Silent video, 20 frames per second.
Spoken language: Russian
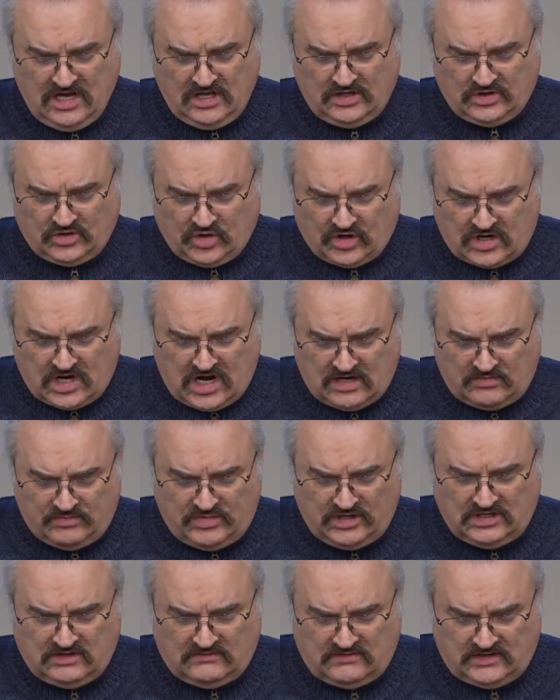«Но как
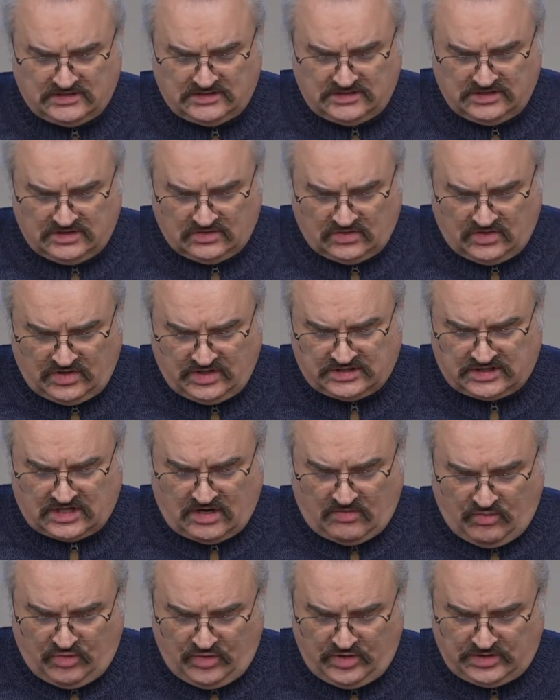было во дни Ноя,
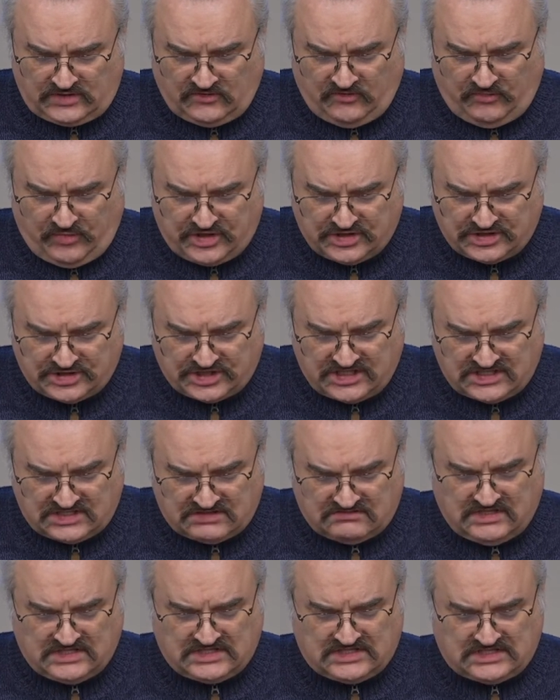так будет и в
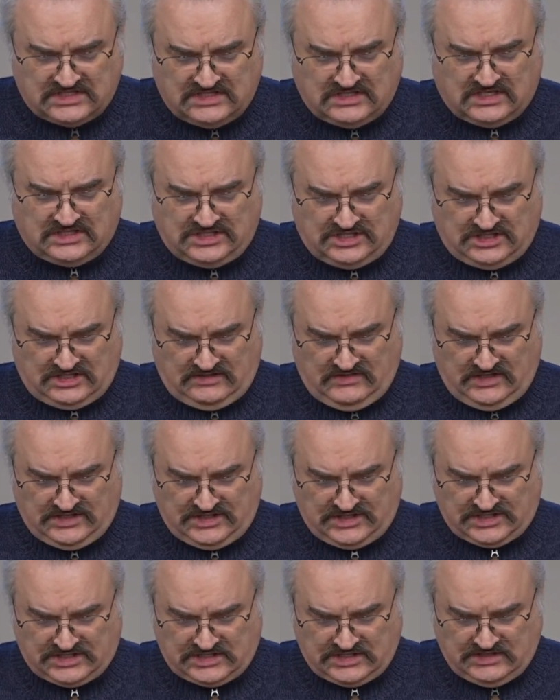пришествии Сына
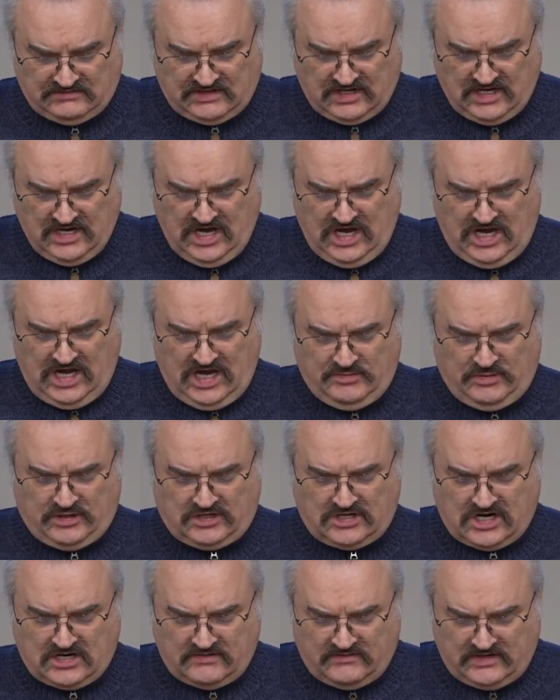Человеческого. Ибо
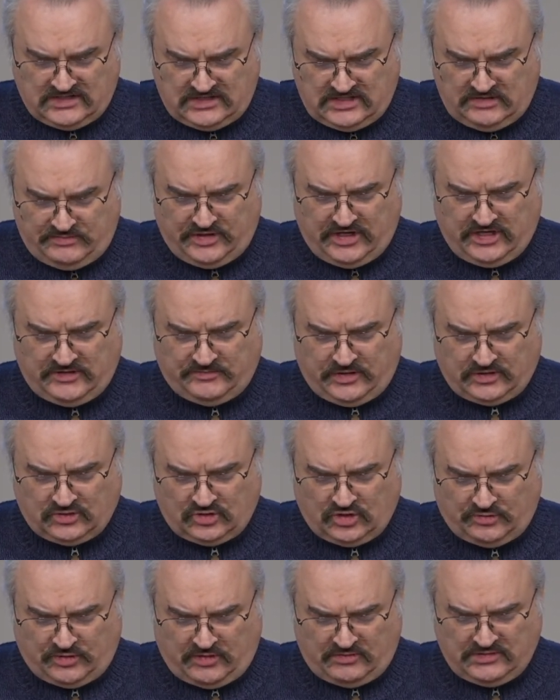как во дни перед
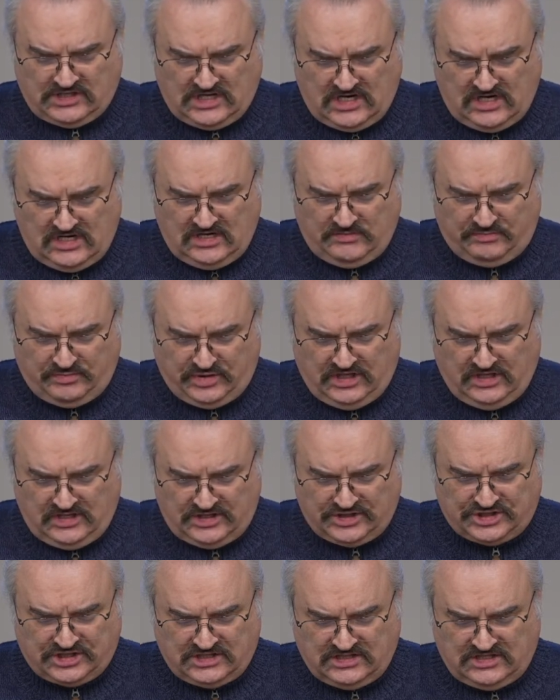потопом ели,
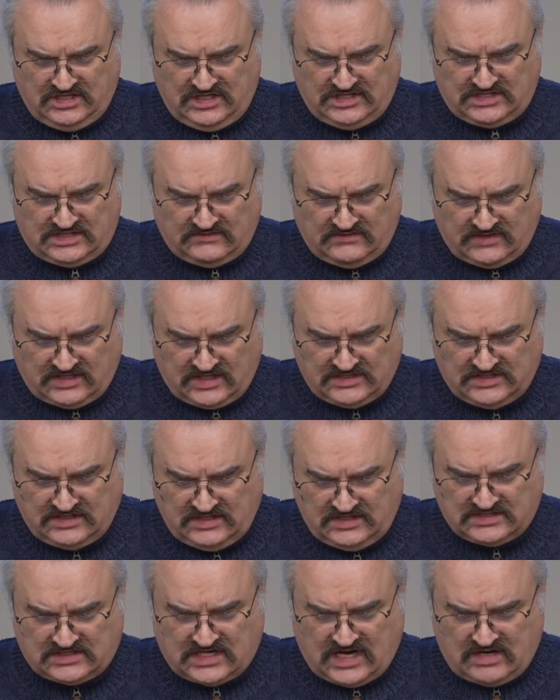пили, женились и
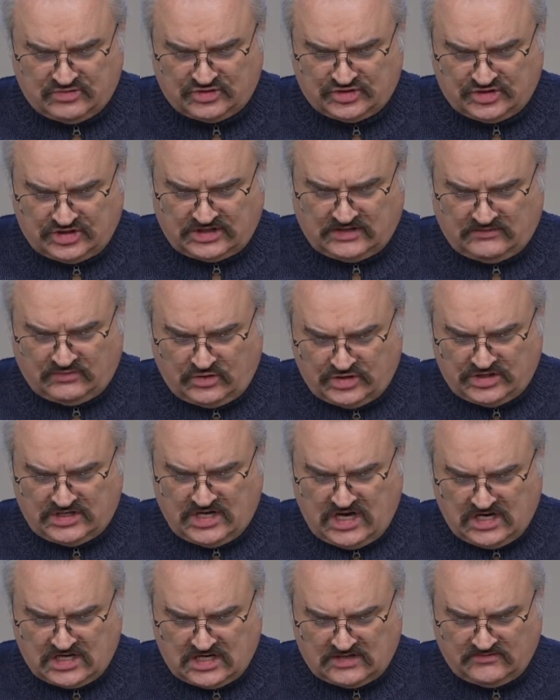выходили замуж до того
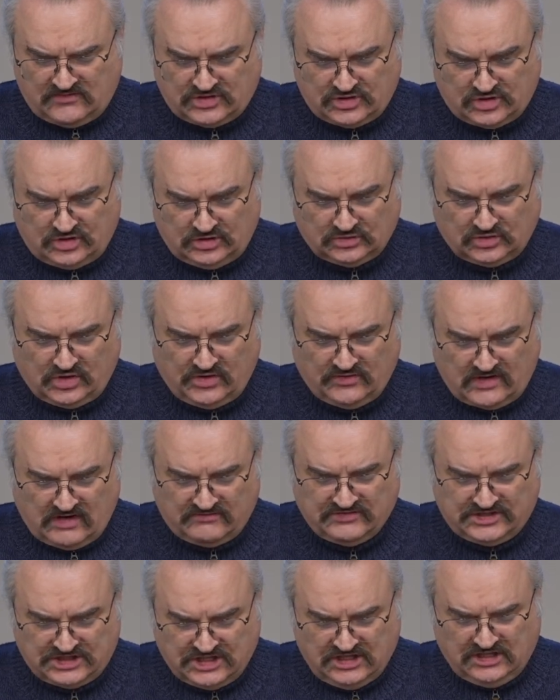дня, как вошел Ной в
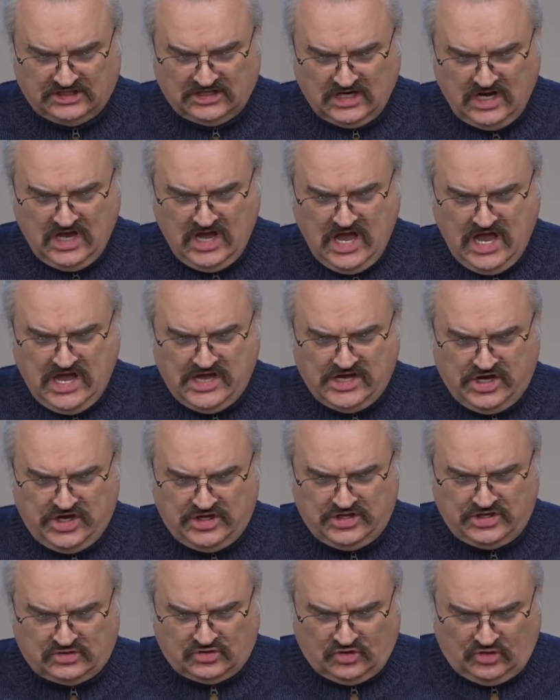ковчег,
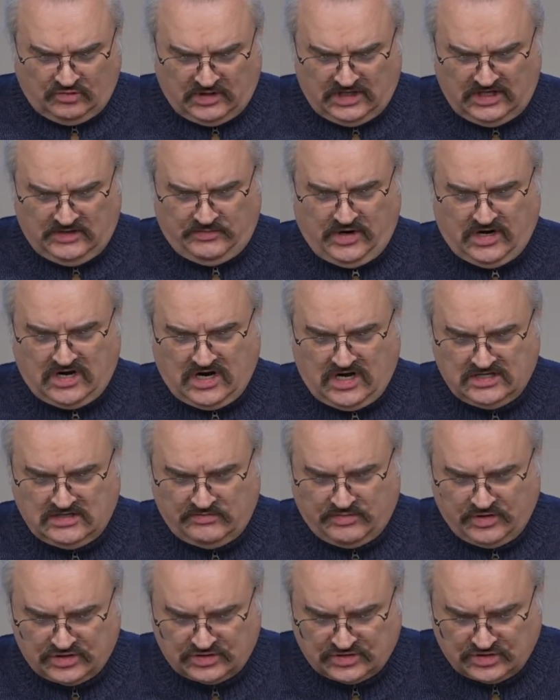и не думали, пока
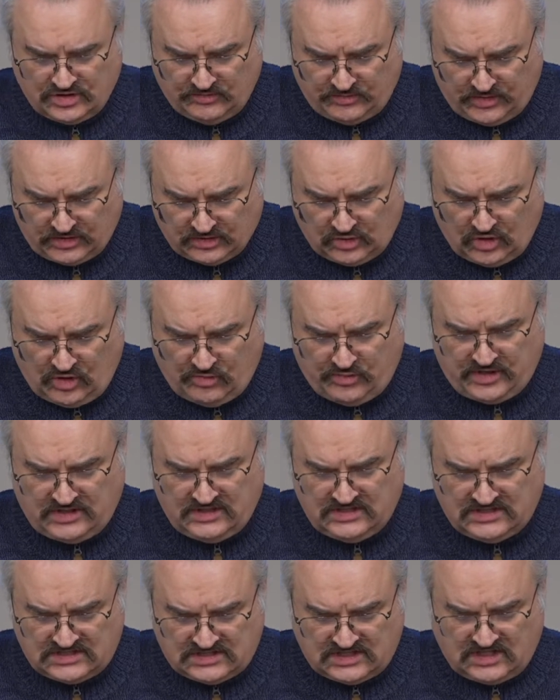не пришел потоп и
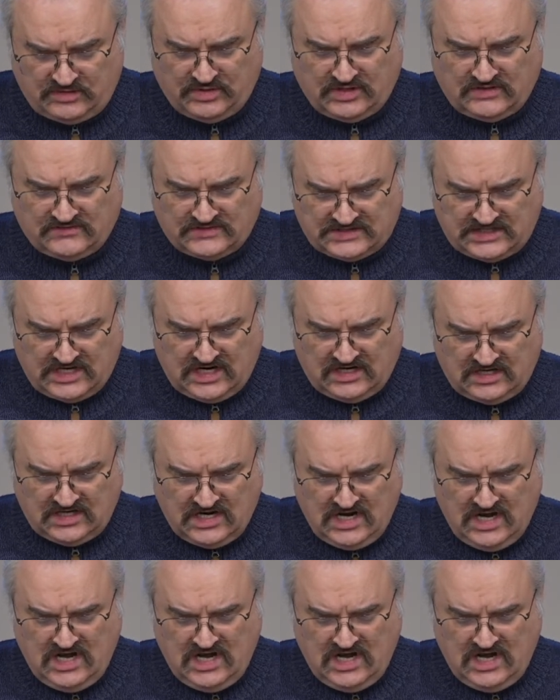не истребил всех,